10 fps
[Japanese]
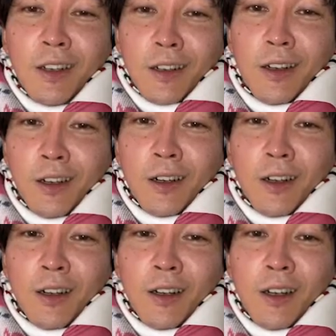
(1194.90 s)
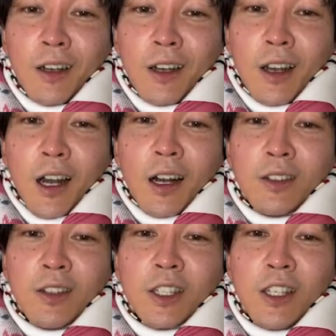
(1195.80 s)
ああ。
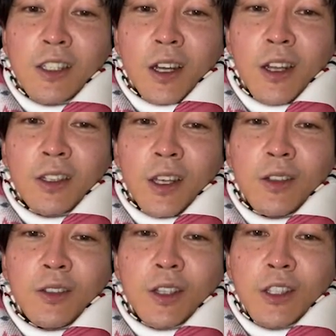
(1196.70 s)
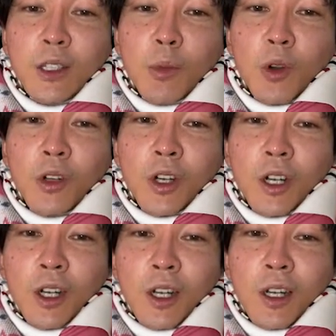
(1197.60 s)
悪禁されてるんです、
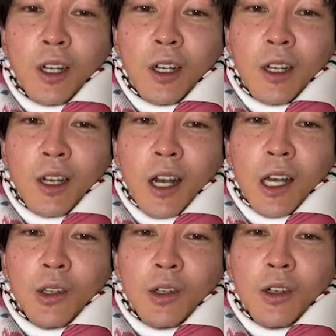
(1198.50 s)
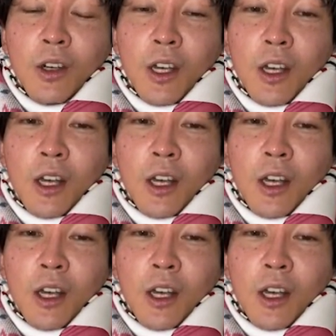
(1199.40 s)
僕。あの、